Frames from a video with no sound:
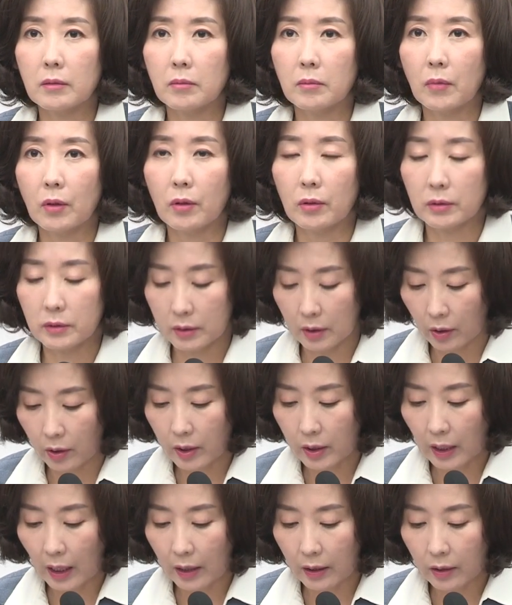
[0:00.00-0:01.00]
뭐
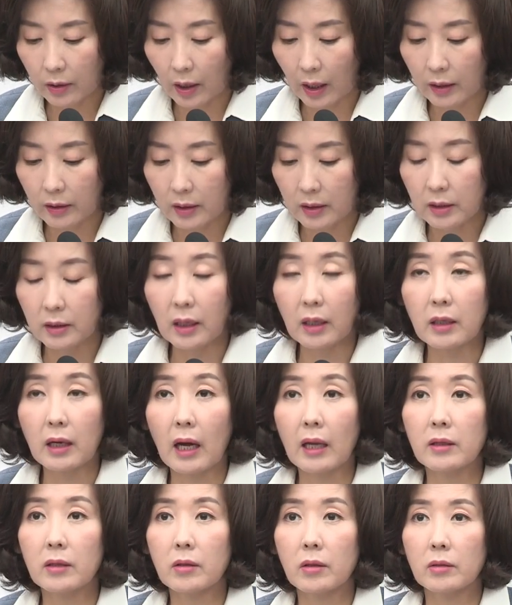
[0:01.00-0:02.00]
저희가 이러한
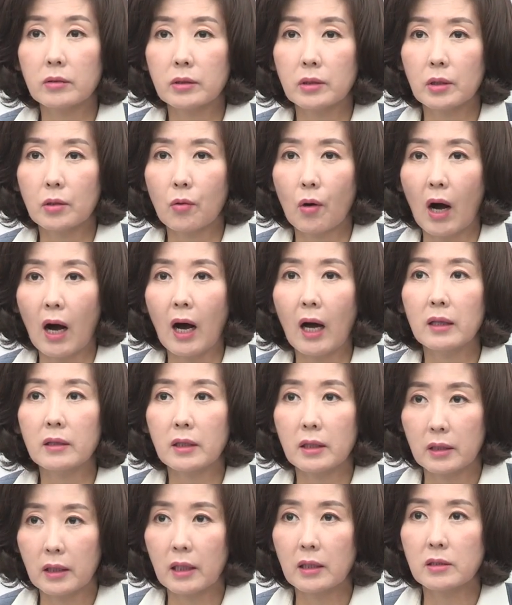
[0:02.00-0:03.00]
기대를 하는 것이
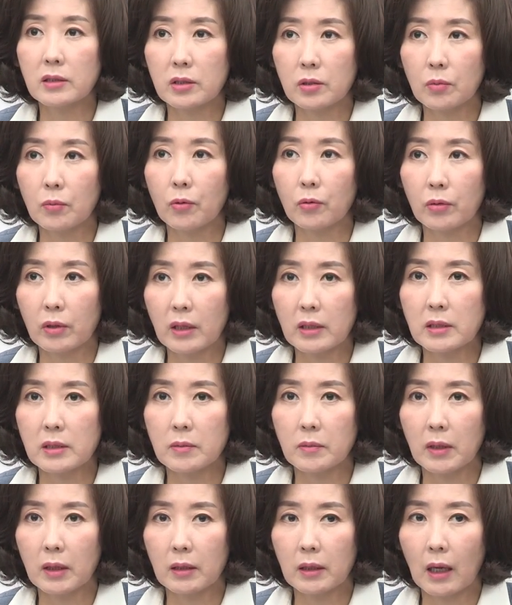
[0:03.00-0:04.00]
과한 기대일지도
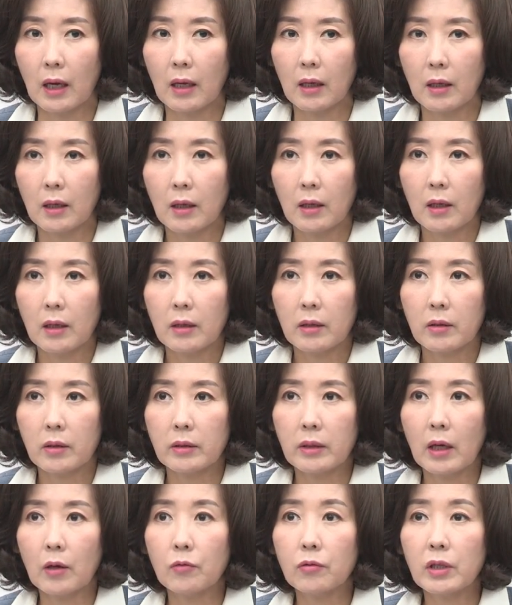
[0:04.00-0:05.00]
모르겠습니다.
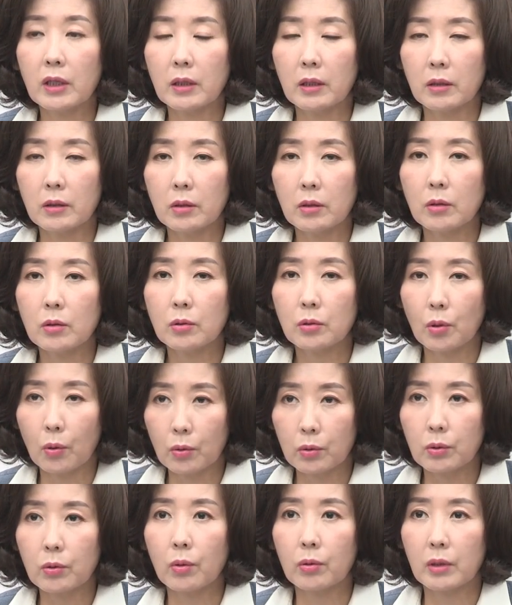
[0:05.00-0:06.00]
그러나 우리는
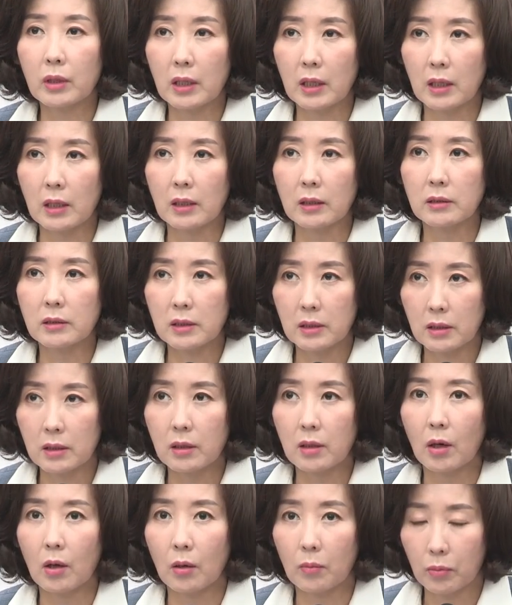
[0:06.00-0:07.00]
똑똑히
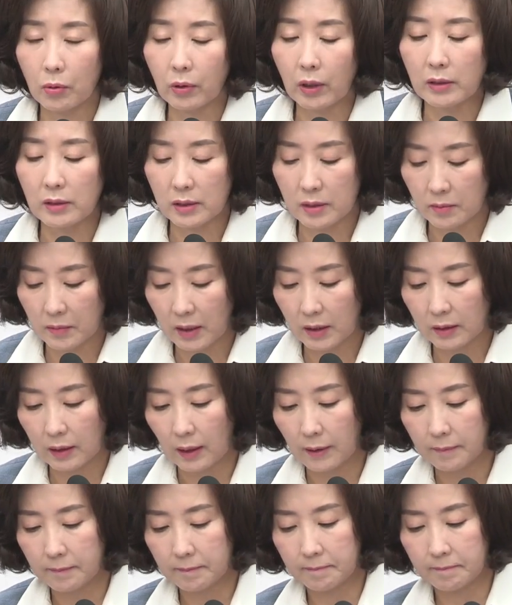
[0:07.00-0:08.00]
지켜보겠습니다.